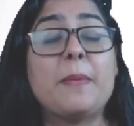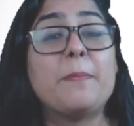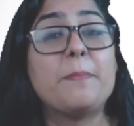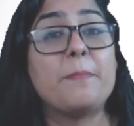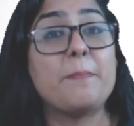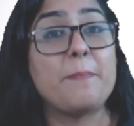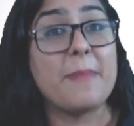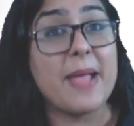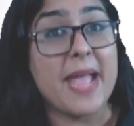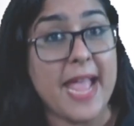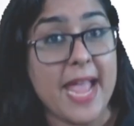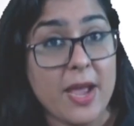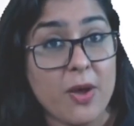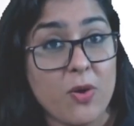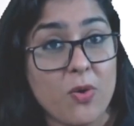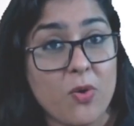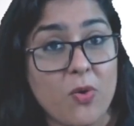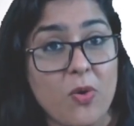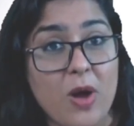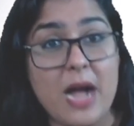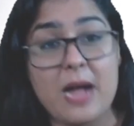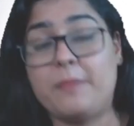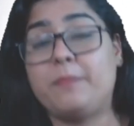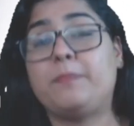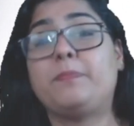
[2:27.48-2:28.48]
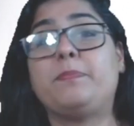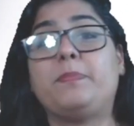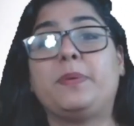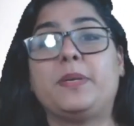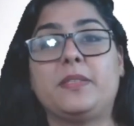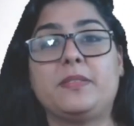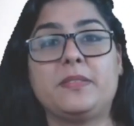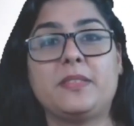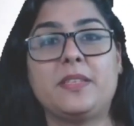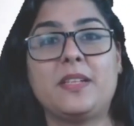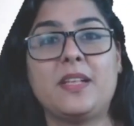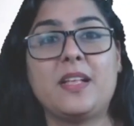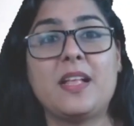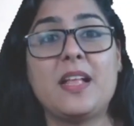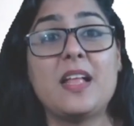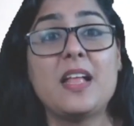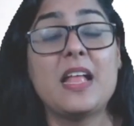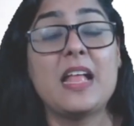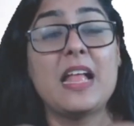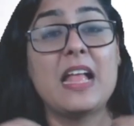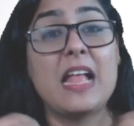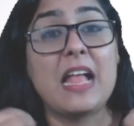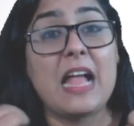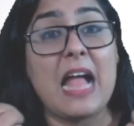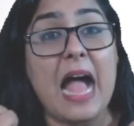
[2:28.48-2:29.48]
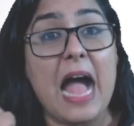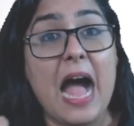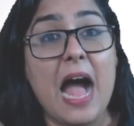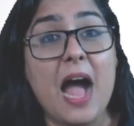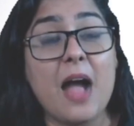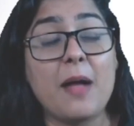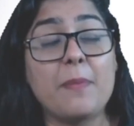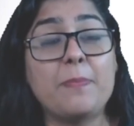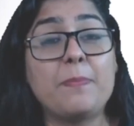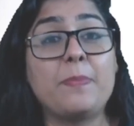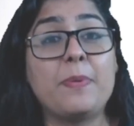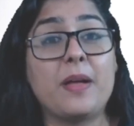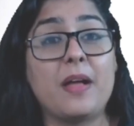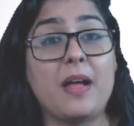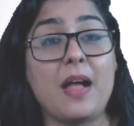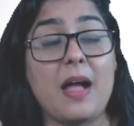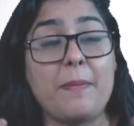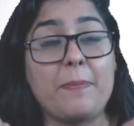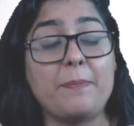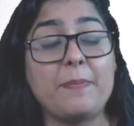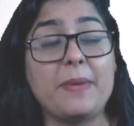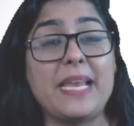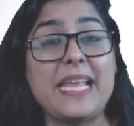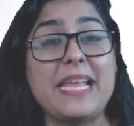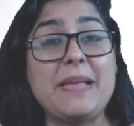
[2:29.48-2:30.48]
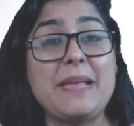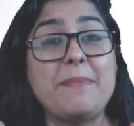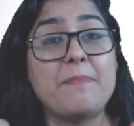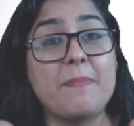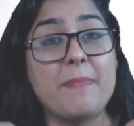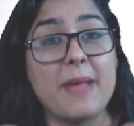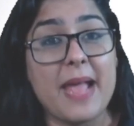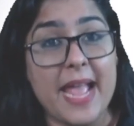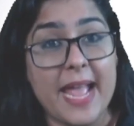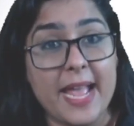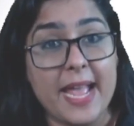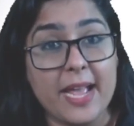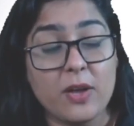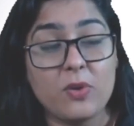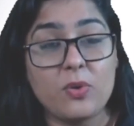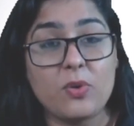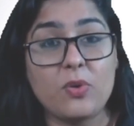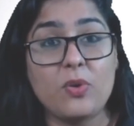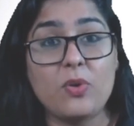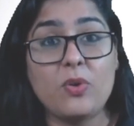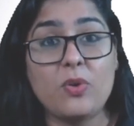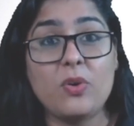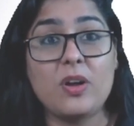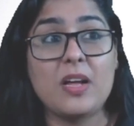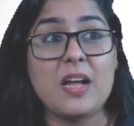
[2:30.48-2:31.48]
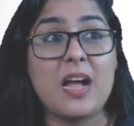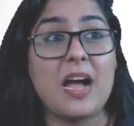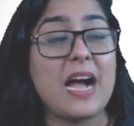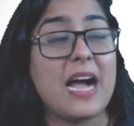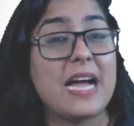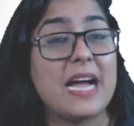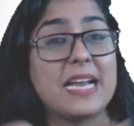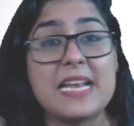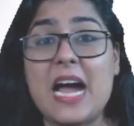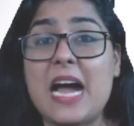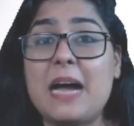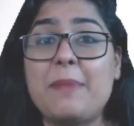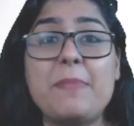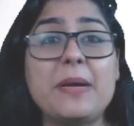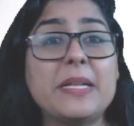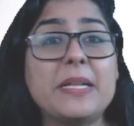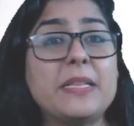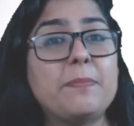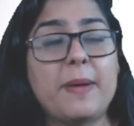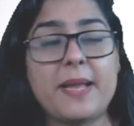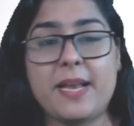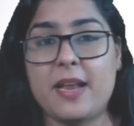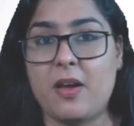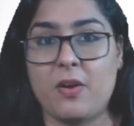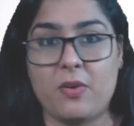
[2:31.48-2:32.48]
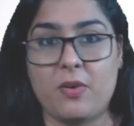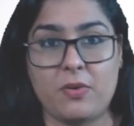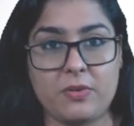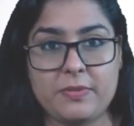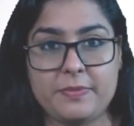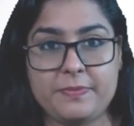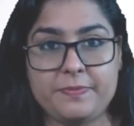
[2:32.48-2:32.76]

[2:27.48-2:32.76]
मैं हो आप आप अपनी मैं को अनामत बनाओ